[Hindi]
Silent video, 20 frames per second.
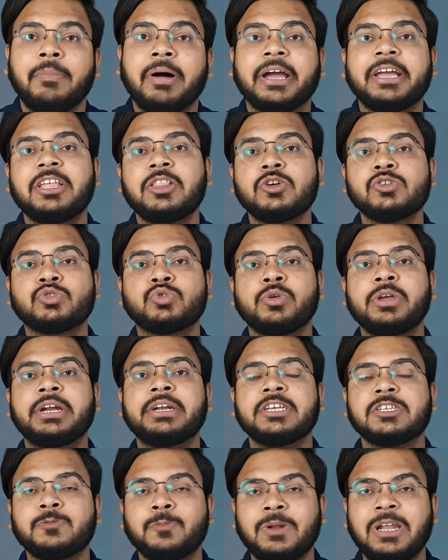बाकी दोस्तों ये
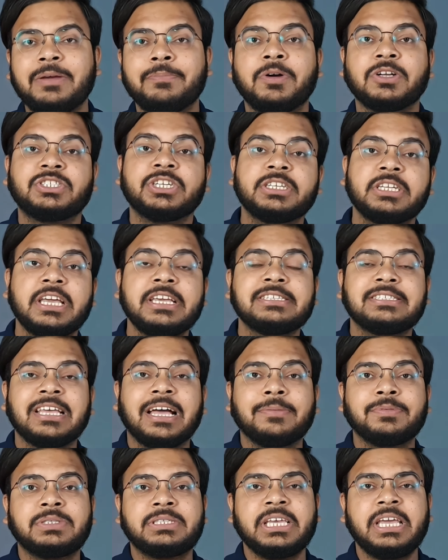डिस्प्ले बजट के
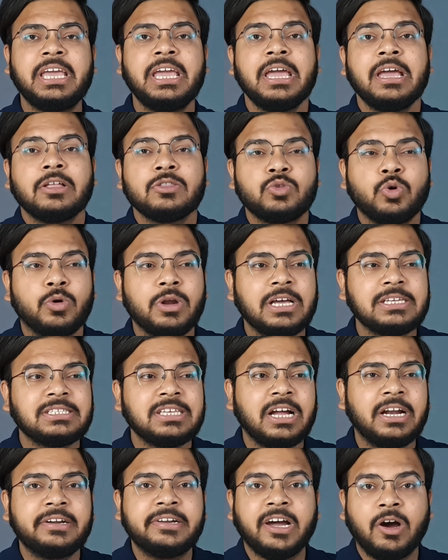हिसाब से थोड़ा
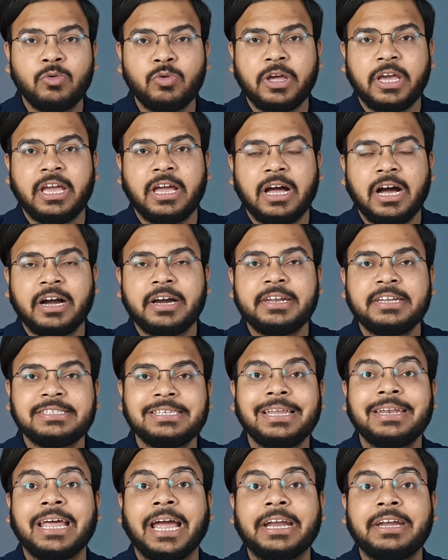सा डाउन है अगर
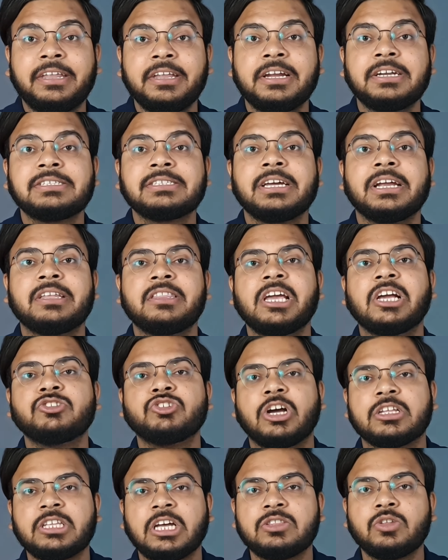इसे 90 हर्ट्स कर दिया
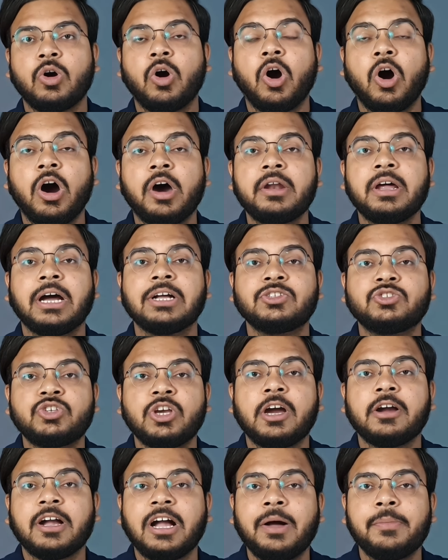जाता तो और
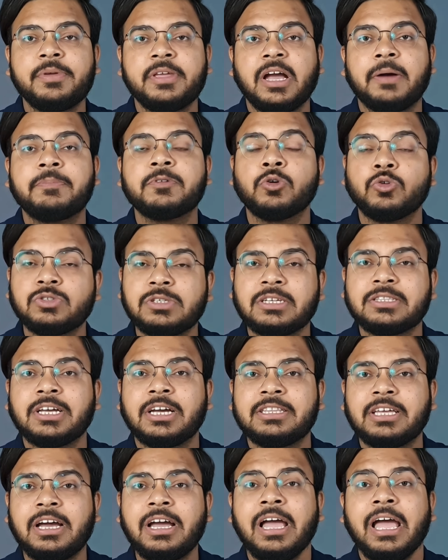अच्छा काम यहां पर हो सकता
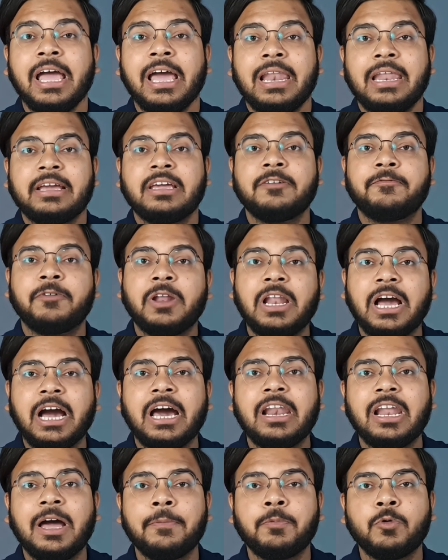था लेकिन
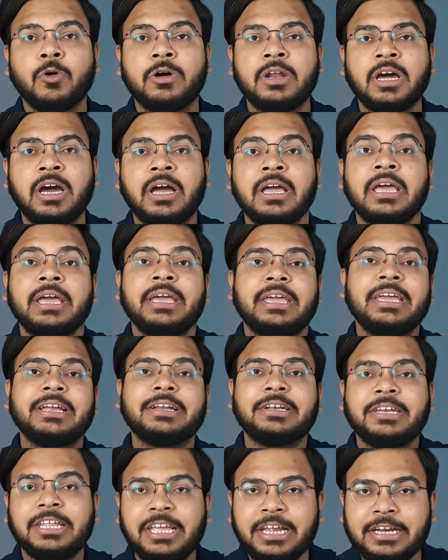फिलहाल आपको ना
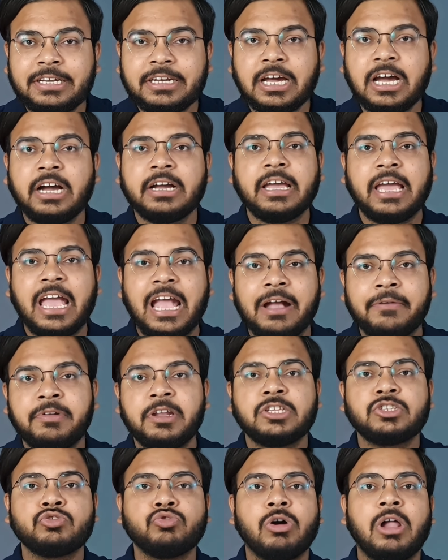एक ठीक ठाक
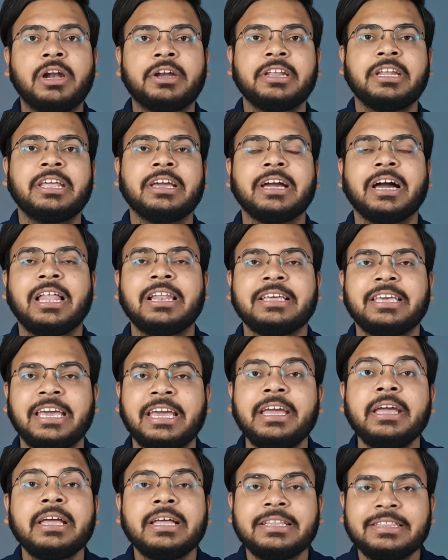एवरेज क्वालिटी निकाल के
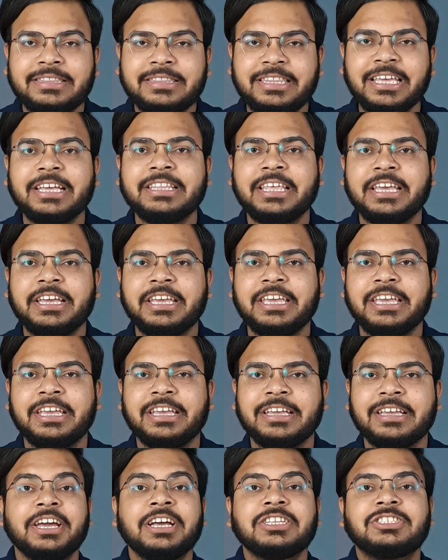दे देगी
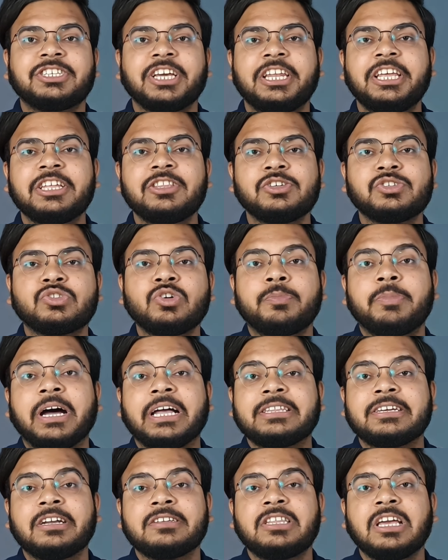चलिए दोस्तों
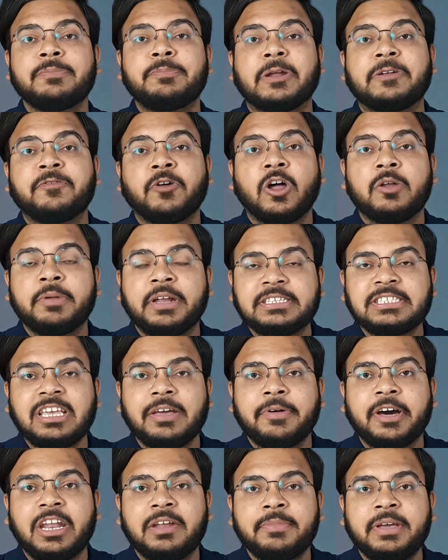बात करते हैं परफॉर्मेंस के
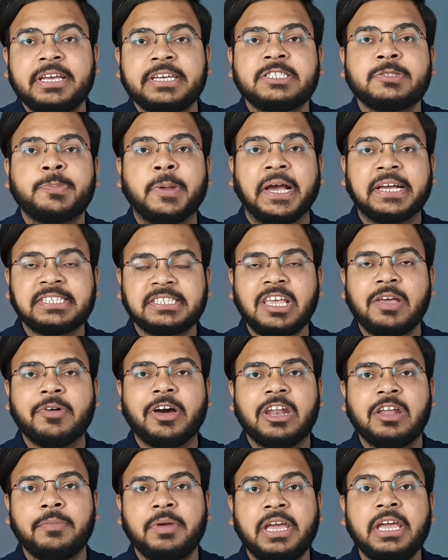बारे में स्पेक्स के
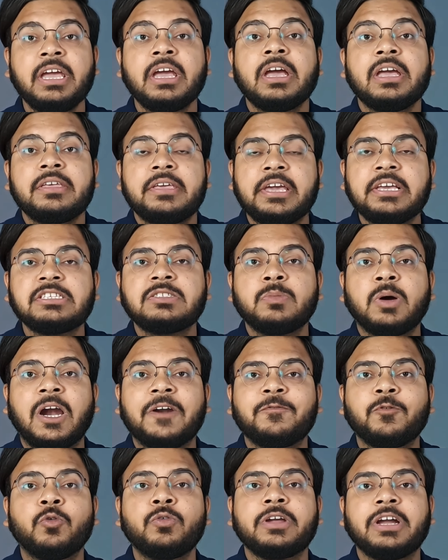बारे में ये
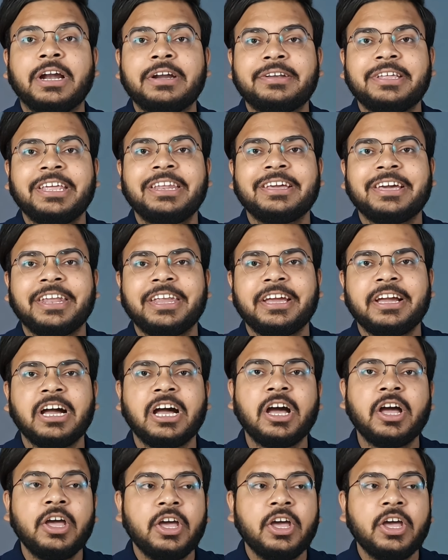स्मार्टफोन कंटेन करेगा